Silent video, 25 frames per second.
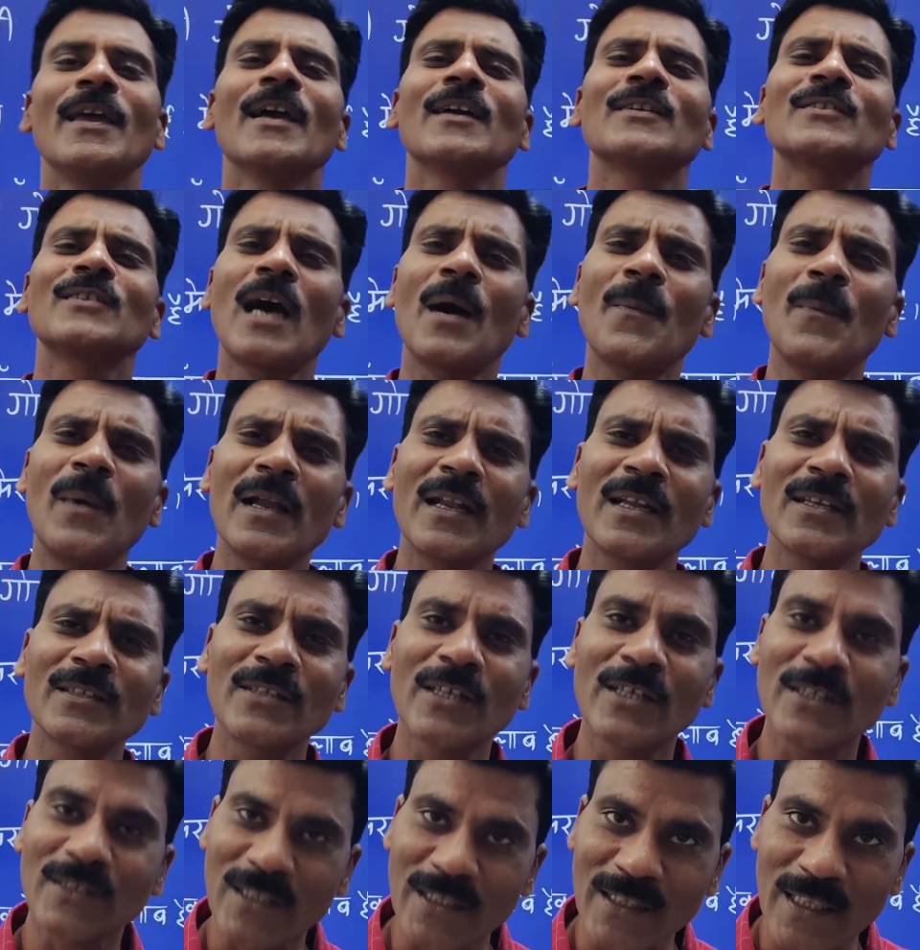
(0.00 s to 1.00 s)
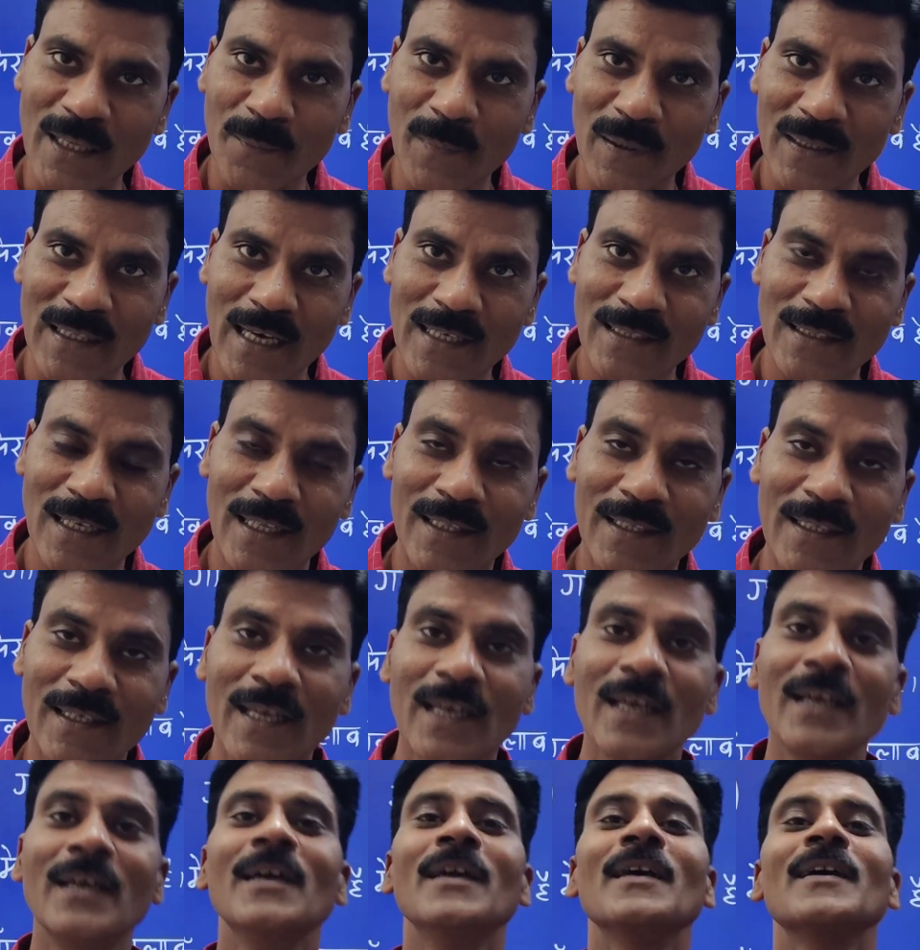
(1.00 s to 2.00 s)
एक सामान्य सी स्थिति बताई जाती
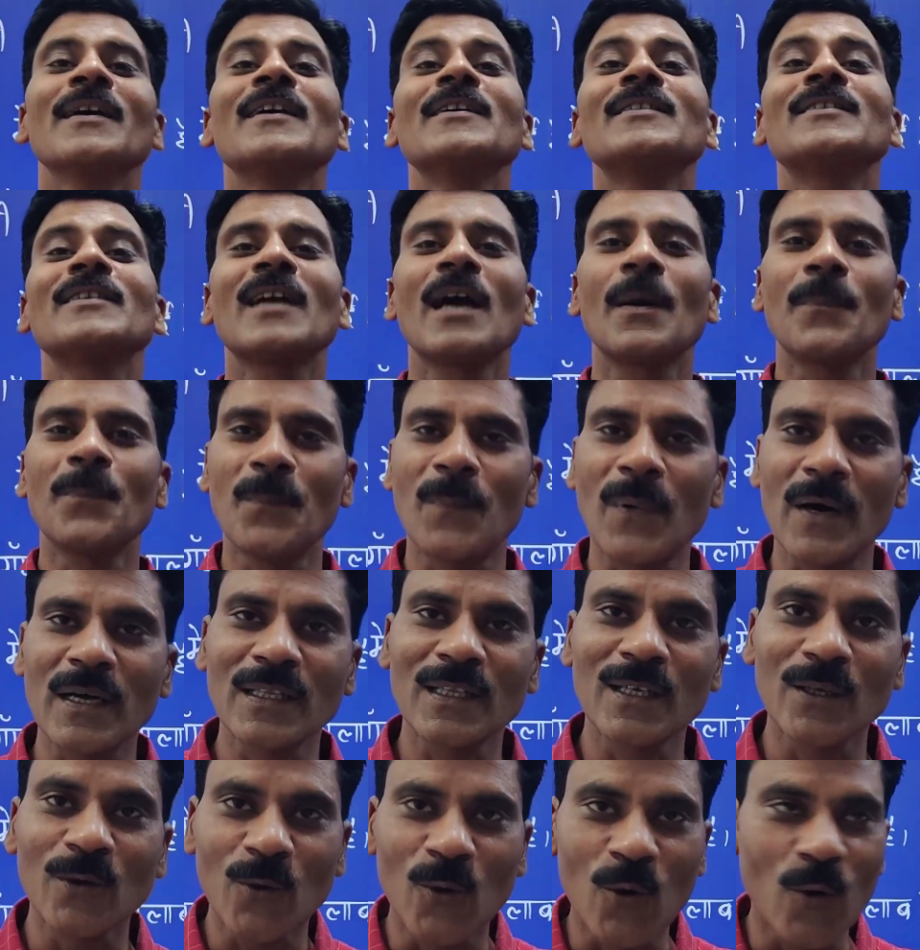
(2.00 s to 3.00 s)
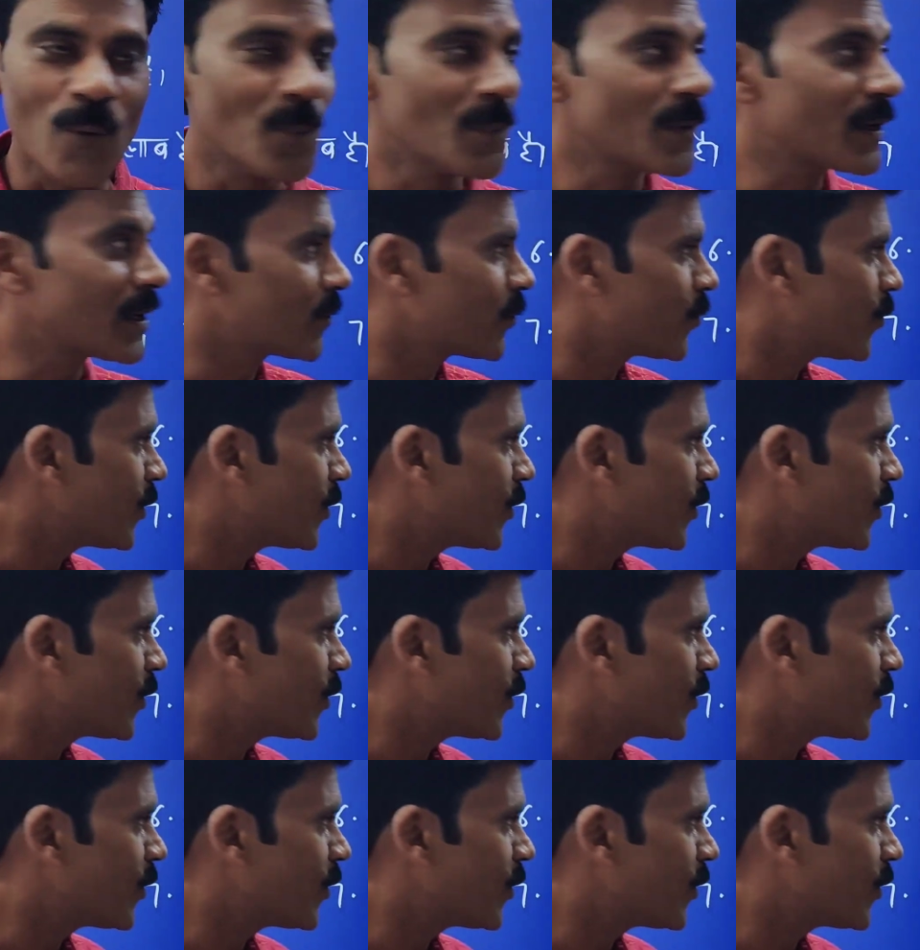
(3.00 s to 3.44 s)
है किसी का पद उम्र